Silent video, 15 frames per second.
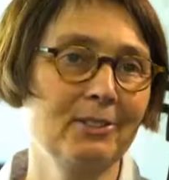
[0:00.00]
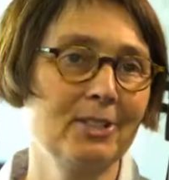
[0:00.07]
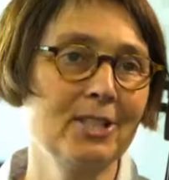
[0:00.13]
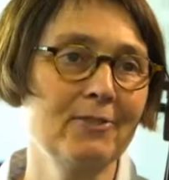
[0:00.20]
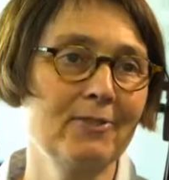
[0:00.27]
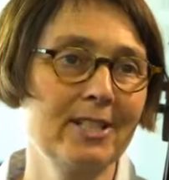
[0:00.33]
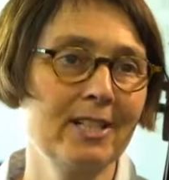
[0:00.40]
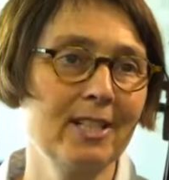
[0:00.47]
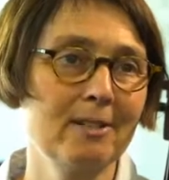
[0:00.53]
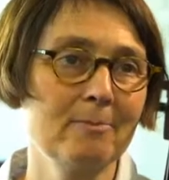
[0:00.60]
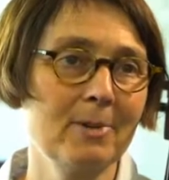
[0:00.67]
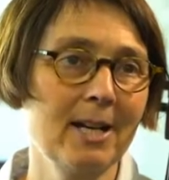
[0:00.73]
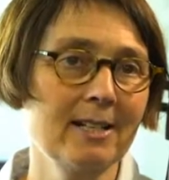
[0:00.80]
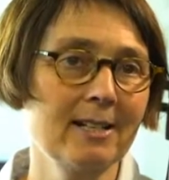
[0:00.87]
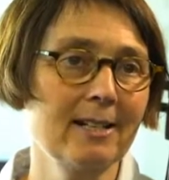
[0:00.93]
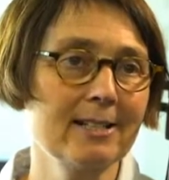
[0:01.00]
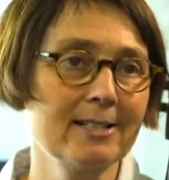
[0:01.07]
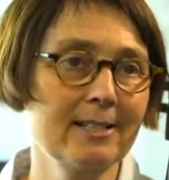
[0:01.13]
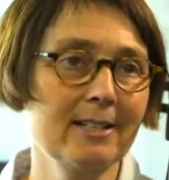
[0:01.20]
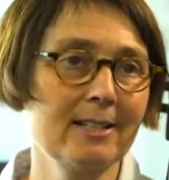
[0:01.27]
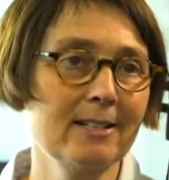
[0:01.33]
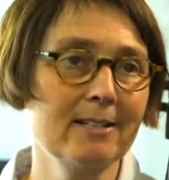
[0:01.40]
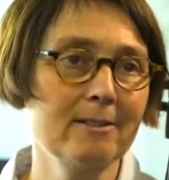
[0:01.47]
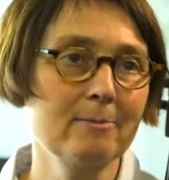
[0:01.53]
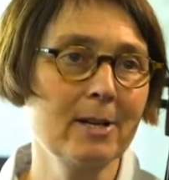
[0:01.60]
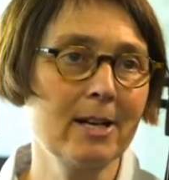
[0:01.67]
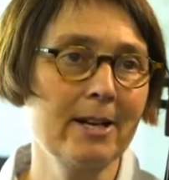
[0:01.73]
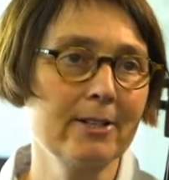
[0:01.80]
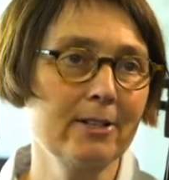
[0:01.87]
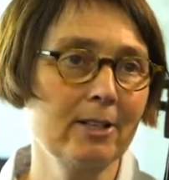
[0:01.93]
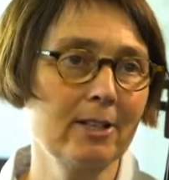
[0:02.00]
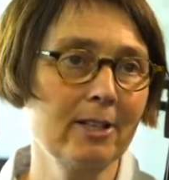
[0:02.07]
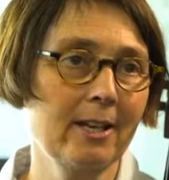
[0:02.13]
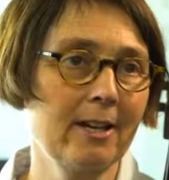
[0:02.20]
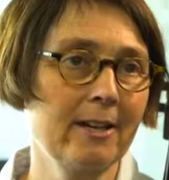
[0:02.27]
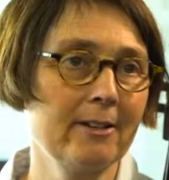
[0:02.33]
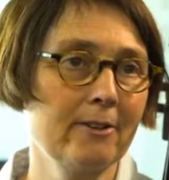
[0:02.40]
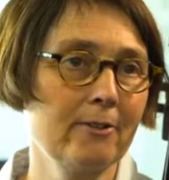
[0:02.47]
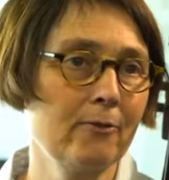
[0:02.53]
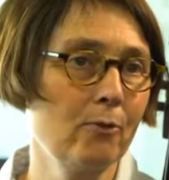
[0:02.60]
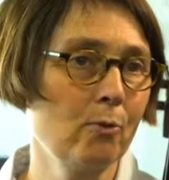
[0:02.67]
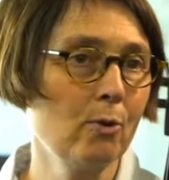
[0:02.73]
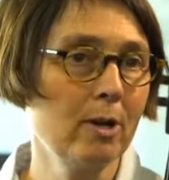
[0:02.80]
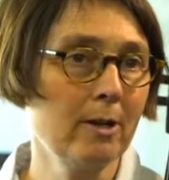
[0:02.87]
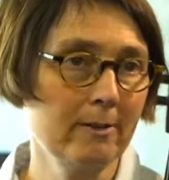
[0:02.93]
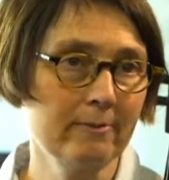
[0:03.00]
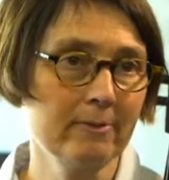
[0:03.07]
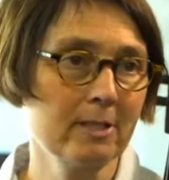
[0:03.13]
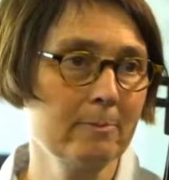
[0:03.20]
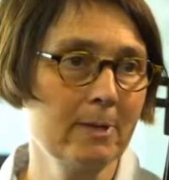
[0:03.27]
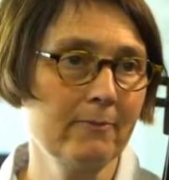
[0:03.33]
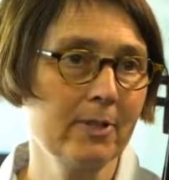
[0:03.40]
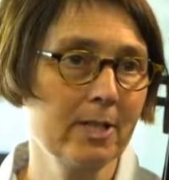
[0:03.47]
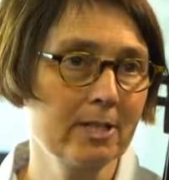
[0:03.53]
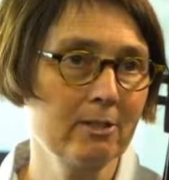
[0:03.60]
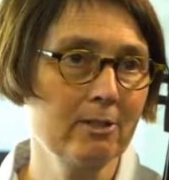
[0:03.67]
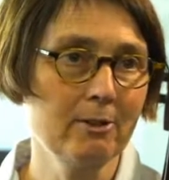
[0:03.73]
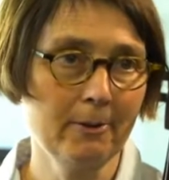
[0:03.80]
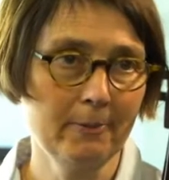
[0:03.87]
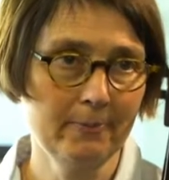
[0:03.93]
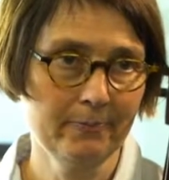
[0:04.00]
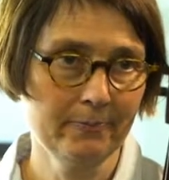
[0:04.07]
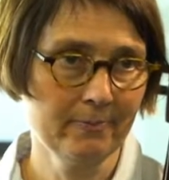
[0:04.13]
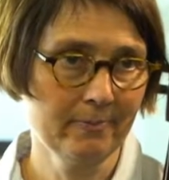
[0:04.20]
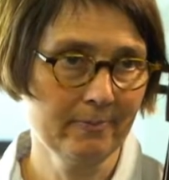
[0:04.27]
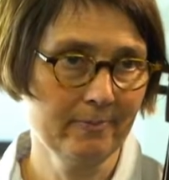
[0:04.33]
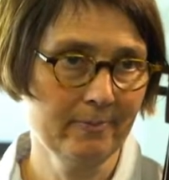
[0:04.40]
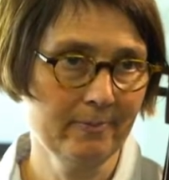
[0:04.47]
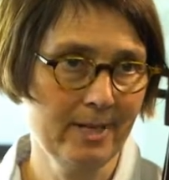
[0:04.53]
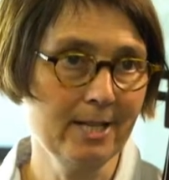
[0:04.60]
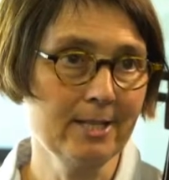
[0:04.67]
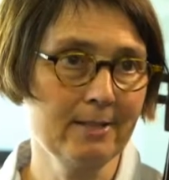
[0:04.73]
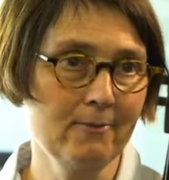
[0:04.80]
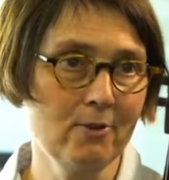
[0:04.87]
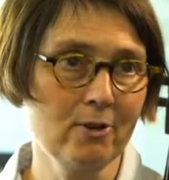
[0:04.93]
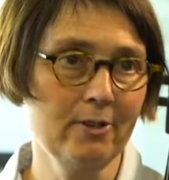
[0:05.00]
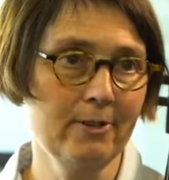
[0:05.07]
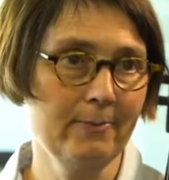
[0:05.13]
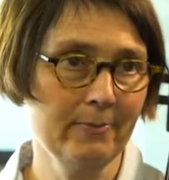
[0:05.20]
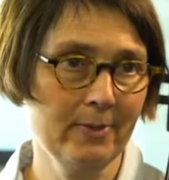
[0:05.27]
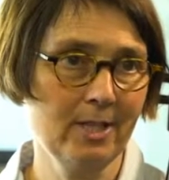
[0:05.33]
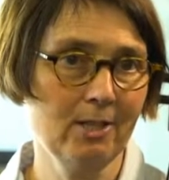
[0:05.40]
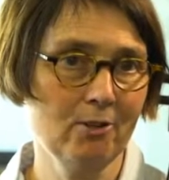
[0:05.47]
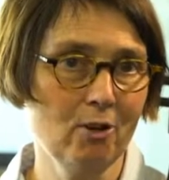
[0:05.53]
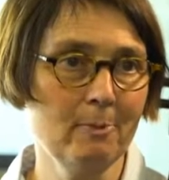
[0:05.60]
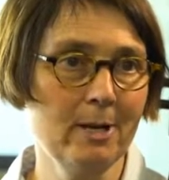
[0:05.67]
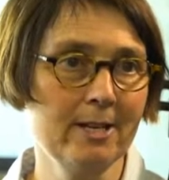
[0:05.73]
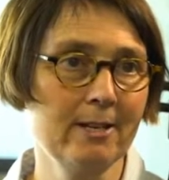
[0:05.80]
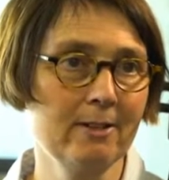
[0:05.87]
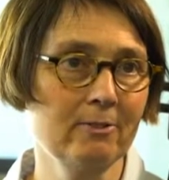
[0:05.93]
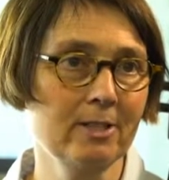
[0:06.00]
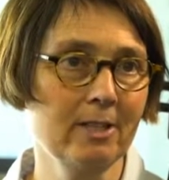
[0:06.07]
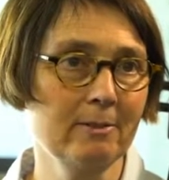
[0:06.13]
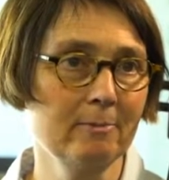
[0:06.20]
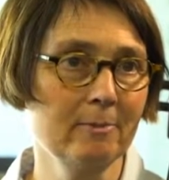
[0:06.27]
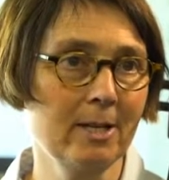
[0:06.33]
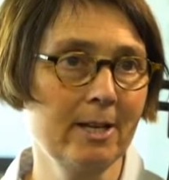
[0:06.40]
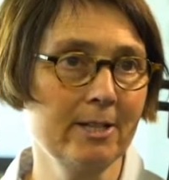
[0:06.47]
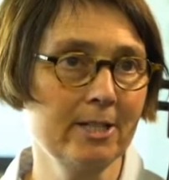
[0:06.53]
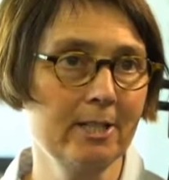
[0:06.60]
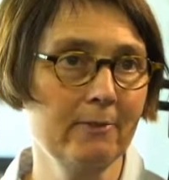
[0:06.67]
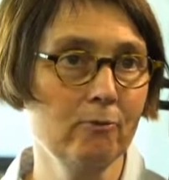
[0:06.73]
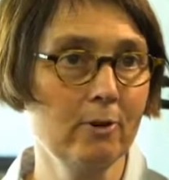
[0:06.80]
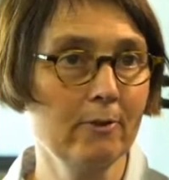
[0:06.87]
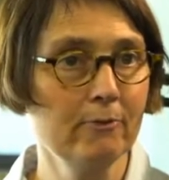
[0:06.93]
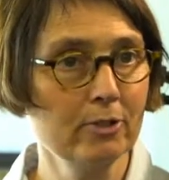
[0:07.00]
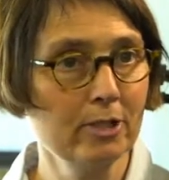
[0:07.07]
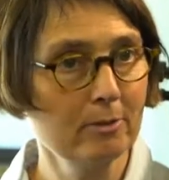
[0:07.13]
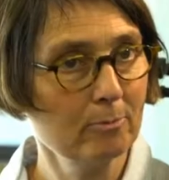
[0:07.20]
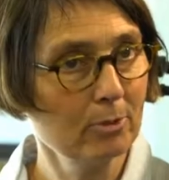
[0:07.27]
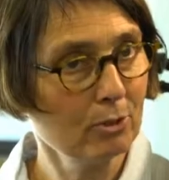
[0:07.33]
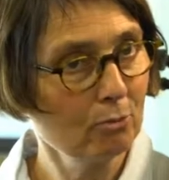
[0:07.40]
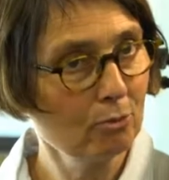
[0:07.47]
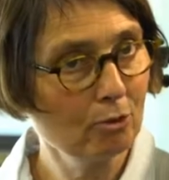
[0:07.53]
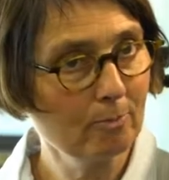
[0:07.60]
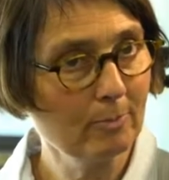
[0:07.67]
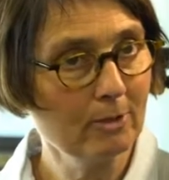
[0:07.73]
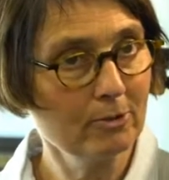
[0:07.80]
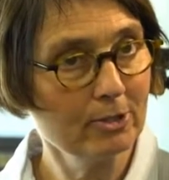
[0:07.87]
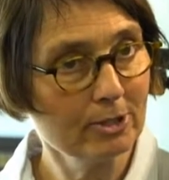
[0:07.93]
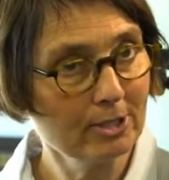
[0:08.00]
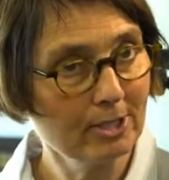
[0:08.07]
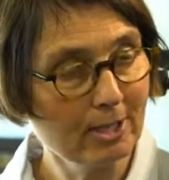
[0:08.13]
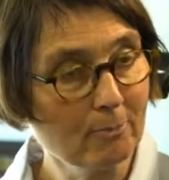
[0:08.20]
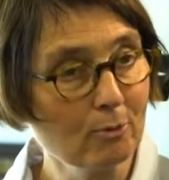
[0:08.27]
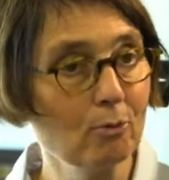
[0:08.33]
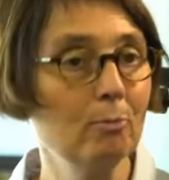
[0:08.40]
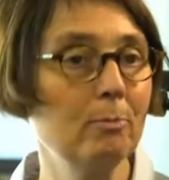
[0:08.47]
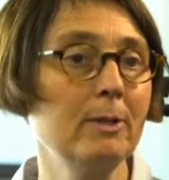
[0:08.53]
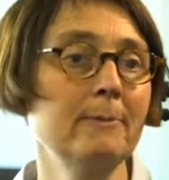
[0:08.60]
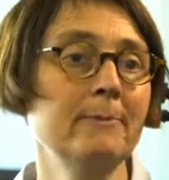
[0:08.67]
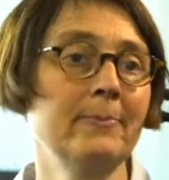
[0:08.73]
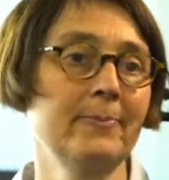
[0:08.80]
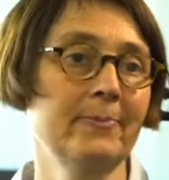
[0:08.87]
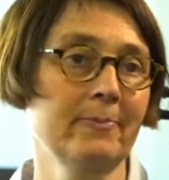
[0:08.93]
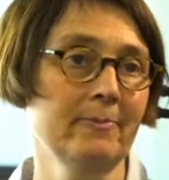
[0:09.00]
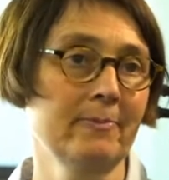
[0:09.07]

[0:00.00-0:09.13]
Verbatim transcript: Und sonst, wenn ich in eine Patenklasse gehe, bereite ich gerne vor. Das machen wir jetzt auch. Nächste Woche gehe ich nochmal hin und dann bereite ich die vor für den Besuch bei uns in der Probe.